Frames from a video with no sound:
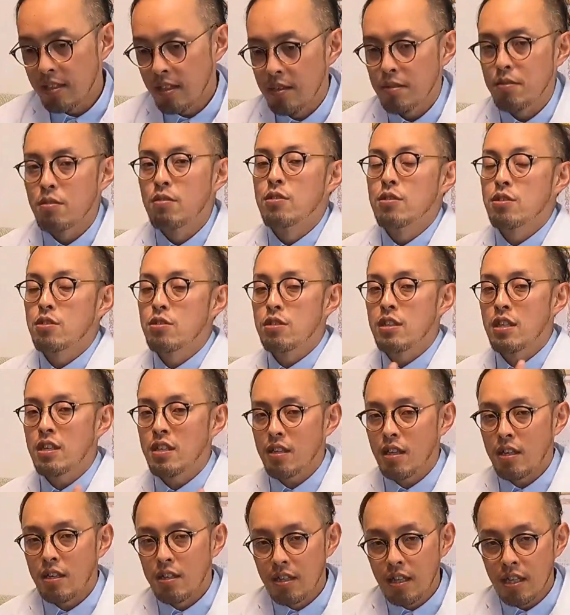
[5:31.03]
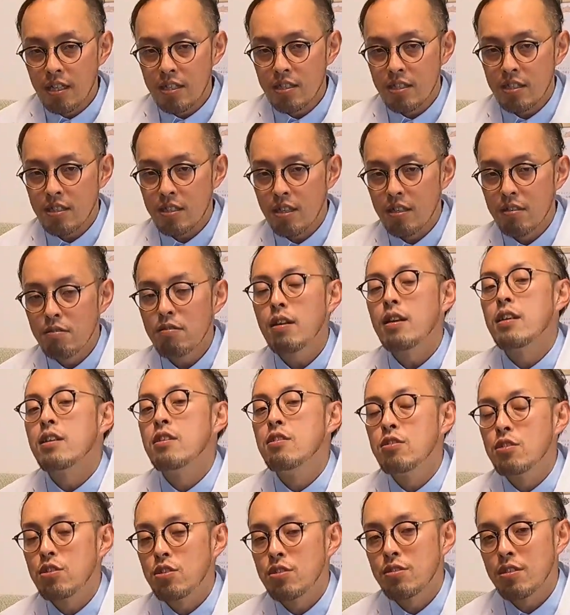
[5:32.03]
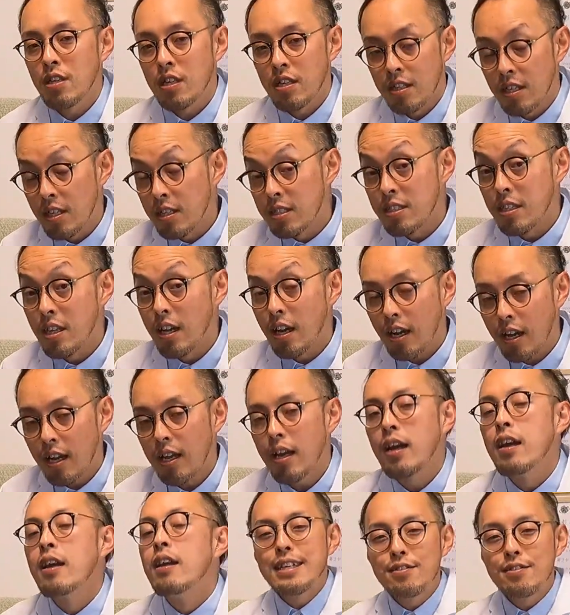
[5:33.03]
ね、逃走できた遺伝子っていうのは優秀な遺伝子やから、